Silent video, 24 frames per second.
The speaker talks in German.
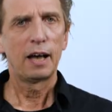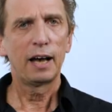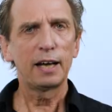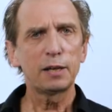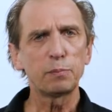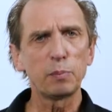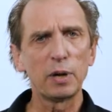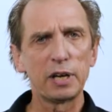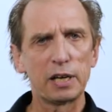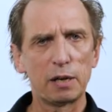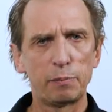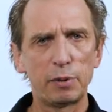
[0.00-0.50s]

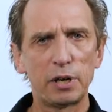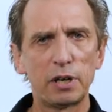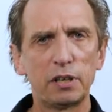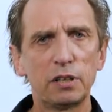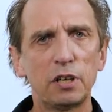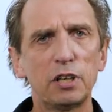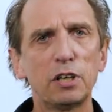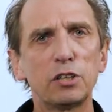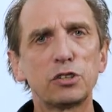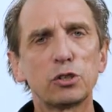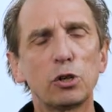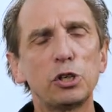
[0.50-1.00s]
Hat man
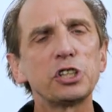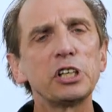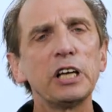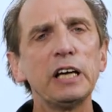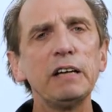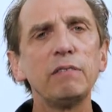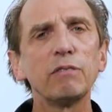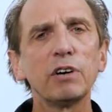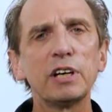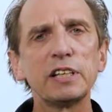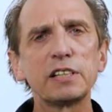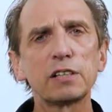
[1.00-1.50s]
aber äh, solche
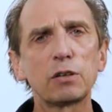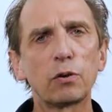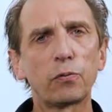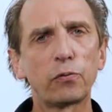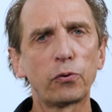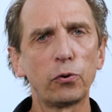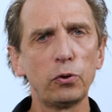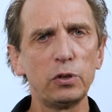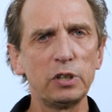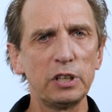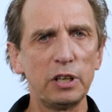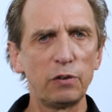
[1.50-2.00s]
Hinweise
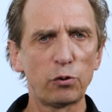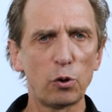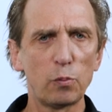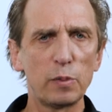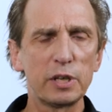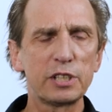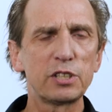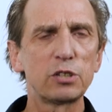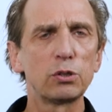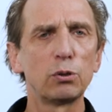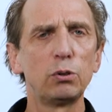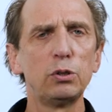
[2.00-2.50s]
gefunden,
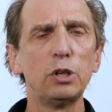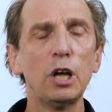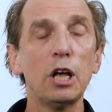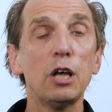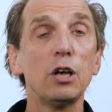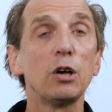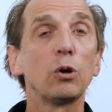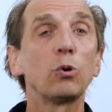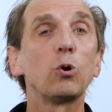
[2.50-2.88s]
Informationen,